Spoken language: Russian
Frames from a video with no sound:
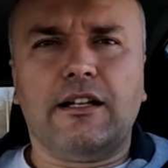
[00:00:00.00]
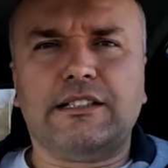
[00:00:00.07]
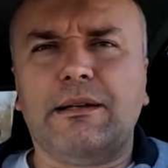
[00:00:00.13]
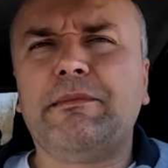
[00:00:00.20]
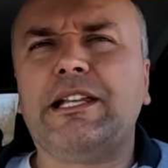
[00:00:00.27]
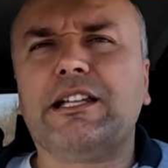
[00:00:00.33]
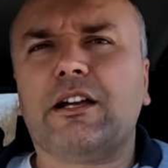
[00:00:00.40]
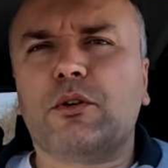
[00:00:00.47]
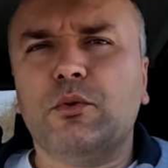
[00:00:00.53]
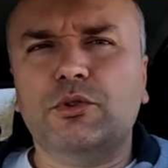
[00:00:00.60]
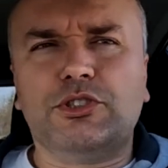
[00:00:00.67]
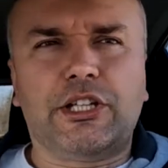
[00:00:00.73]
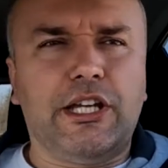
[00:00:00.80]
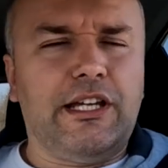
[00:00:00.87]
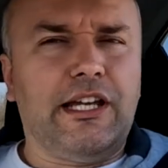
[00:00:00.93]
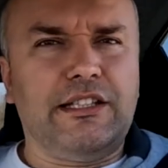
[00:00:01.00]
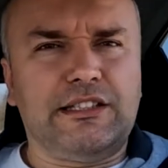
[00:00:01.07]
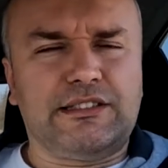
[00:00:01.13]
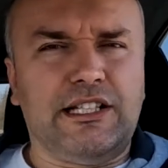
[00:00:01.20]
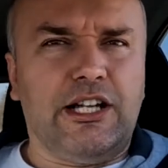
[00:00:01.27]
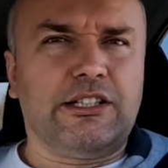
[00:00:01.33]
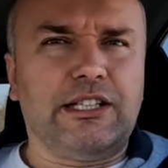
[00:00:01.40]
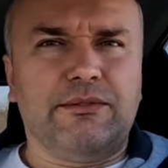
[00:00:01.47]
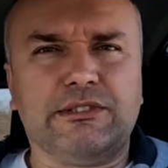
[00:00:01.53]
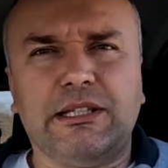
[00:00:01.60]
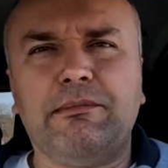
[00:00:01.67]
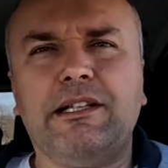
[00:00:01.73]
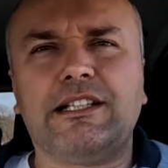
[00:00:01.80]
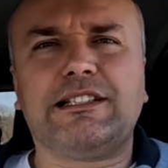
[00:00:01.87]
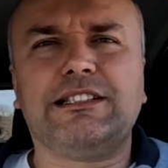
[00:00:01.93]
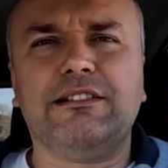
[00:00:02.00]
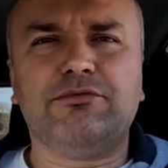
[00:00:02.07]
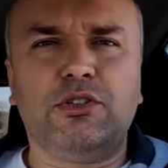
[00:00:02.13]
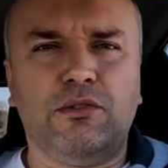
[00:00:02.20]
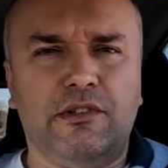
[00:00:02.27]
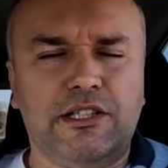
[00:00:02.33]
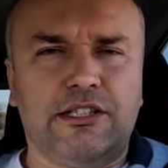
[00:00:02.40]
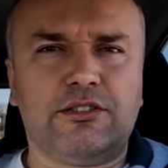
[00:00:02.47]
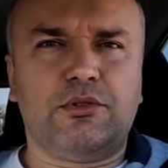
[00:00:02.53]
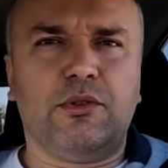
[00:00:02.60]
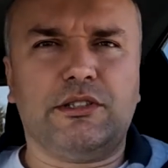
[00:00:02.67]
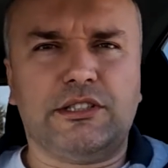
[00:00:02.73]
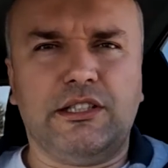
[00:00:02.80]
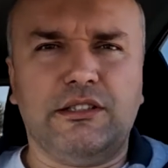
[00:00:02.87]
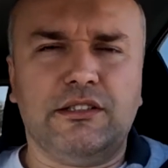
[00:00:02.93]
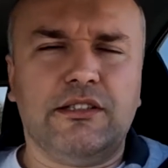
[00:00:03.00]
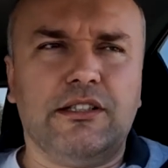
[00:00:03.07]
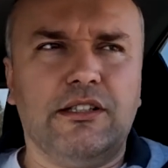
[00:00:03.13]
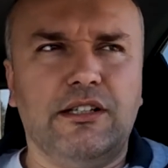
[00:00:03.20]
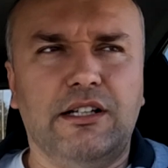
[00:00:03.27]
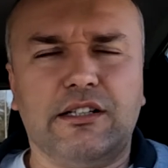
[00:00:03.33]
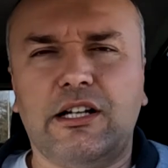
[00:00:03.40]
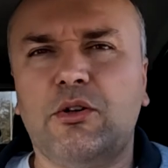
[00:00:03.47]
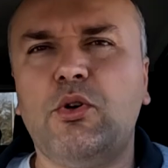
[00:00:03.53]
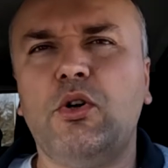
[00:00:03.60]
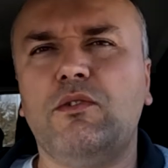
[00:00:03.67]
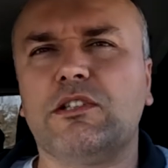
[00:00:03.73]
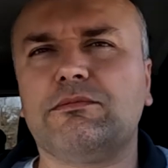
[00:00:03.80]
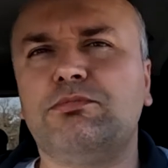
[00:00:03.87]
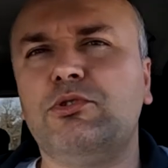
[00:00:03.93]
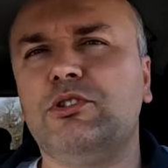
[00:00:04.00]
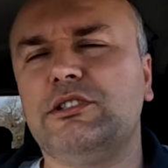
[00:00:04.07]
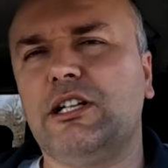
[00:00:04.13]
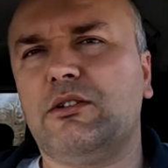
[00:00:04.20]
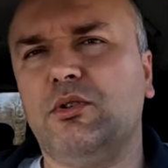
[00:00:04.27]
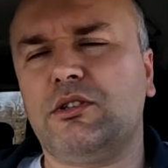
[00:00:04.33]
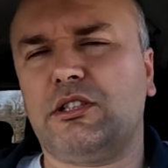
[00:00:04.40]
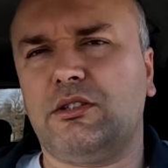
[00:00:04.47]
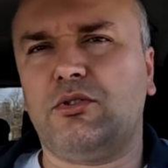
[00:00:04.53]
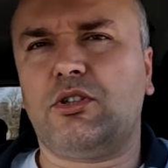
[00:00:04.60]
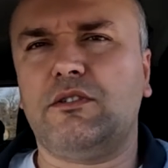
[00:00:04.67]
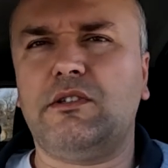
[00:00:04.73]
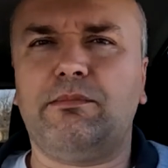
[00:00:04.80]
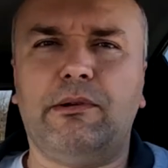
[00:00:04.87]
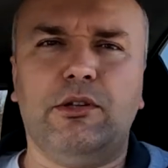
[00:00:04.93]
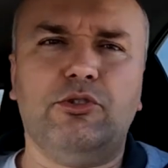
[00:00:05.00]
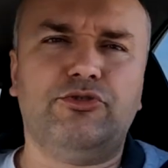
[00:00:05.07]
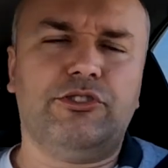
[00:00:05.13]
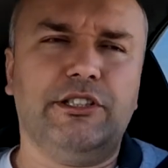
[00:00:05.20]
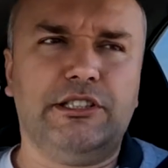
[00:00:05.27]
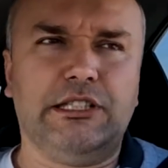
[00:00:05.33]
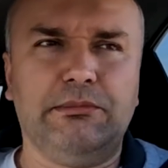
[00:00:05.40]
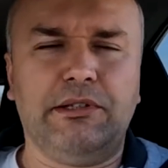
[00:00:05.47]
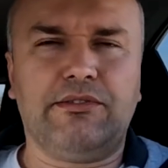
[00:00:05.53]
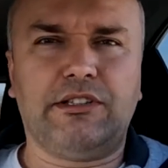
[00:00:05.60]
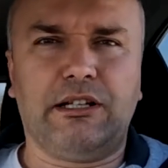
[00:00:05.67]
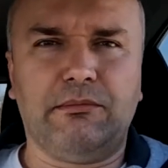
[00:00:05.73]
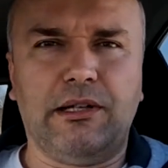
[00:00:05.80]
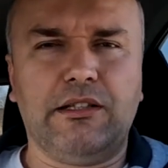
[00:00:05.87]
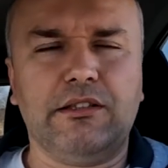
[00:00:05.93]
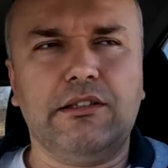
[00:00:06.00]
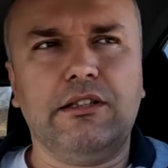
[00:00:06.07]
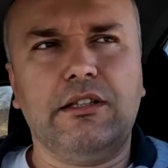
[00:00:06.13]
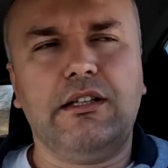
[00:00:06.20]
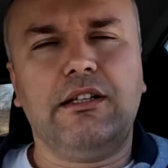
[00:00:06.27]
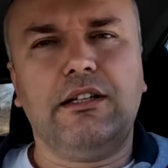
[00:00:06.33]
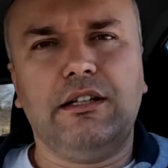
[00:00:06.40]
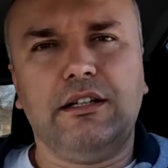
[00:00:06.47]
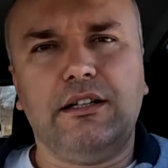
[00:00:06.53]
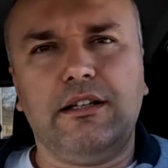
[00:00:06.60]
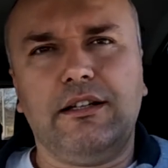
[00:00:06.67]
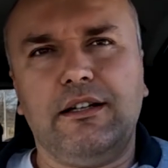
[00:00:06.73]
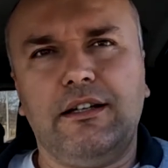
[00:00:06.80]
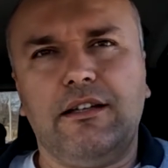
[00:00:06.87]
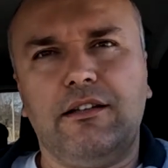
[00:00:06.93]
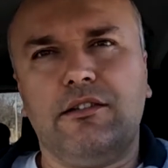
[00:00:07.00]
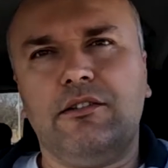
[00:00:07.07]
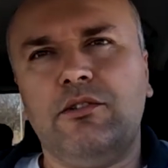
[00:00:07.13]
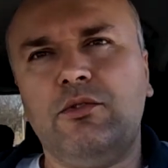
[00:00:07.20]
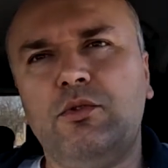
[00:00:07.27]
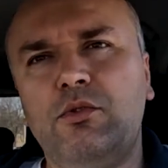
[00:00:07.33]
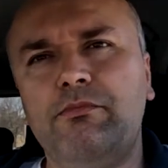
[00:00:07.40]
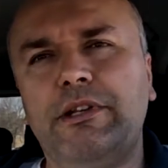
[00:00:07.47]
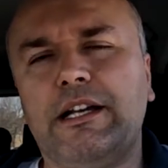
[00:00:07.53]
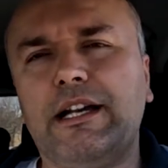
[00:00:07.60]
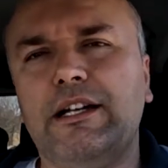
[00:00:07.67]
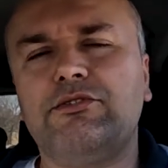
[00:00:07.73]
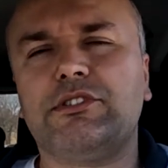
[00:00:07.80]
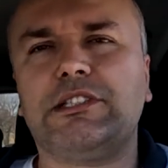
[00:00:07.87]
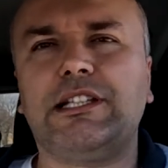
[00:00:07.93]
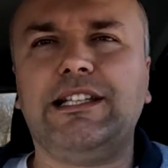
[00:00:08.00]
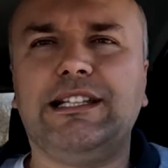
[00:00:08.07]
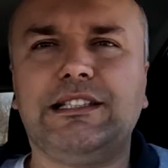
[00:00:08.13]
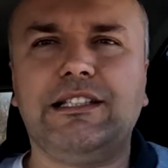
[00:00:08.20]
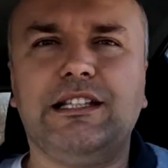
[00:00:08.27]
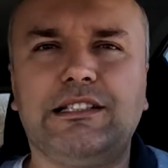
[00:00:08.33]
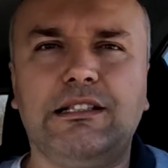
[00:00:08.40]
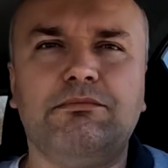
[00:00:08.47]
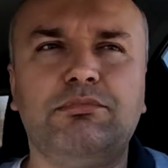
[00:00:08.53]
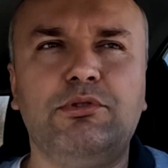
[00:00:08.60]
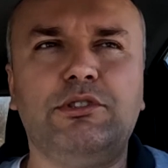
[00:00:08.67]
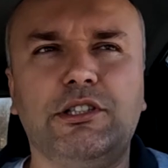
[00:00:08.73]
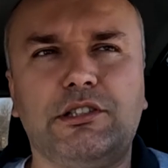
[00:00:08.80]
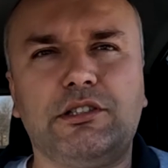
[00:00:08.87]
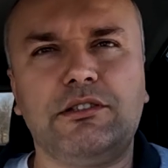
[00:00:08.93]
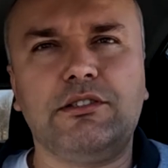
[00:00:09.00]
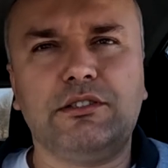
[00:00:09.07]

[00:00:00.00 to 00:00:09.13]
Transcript: замена ручки, я не знаю, там, замена сливного насоса. А какой у вас будет доход, который вы положите себе в карман? Ну, мне кажется, если это будет